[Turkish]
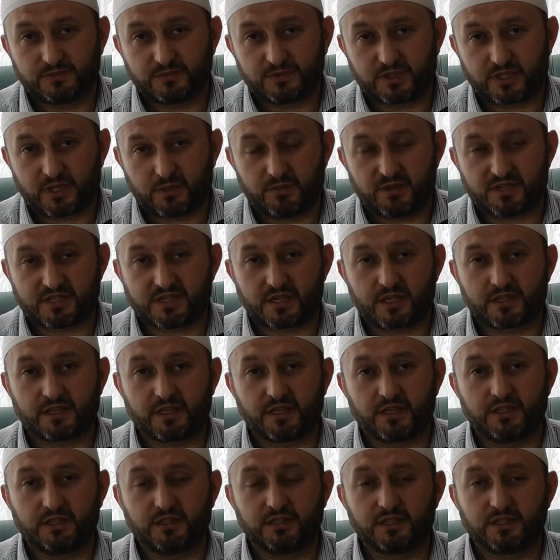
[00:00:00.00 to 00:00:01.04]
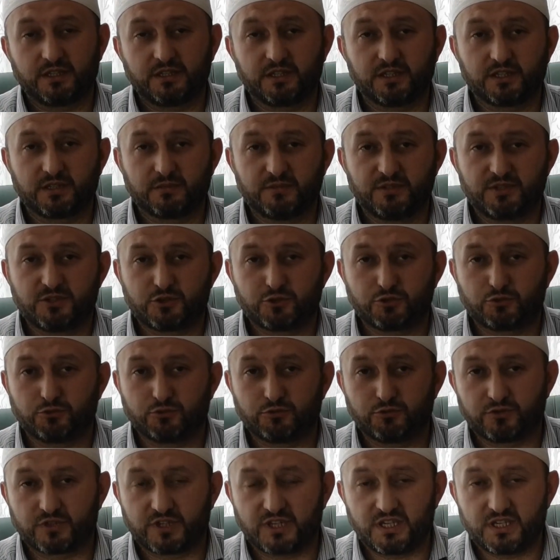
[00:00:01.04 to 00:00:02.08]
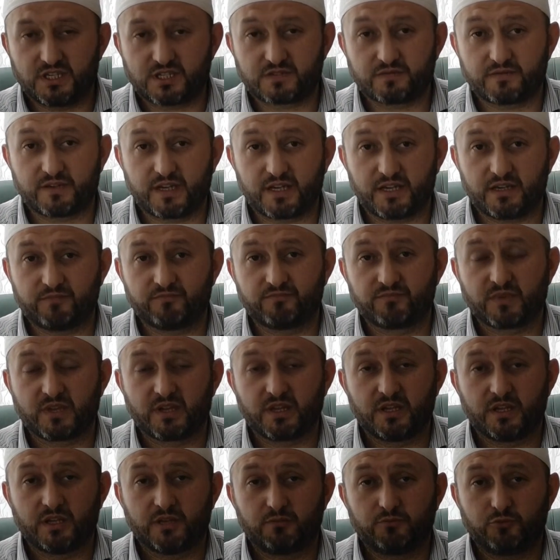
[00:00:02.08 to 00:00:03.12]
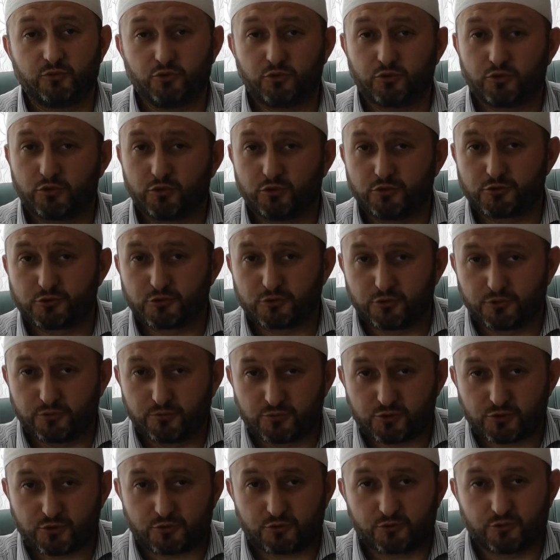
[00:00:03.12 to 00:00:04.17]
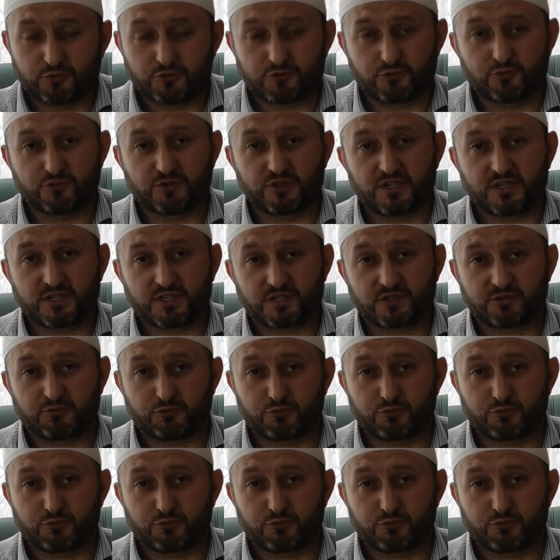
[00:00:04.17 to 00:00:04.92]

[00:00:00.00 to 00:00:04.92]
Ramazan ayının 20. günündeyiz ve büyük yolculuğumuzu konuşacağız.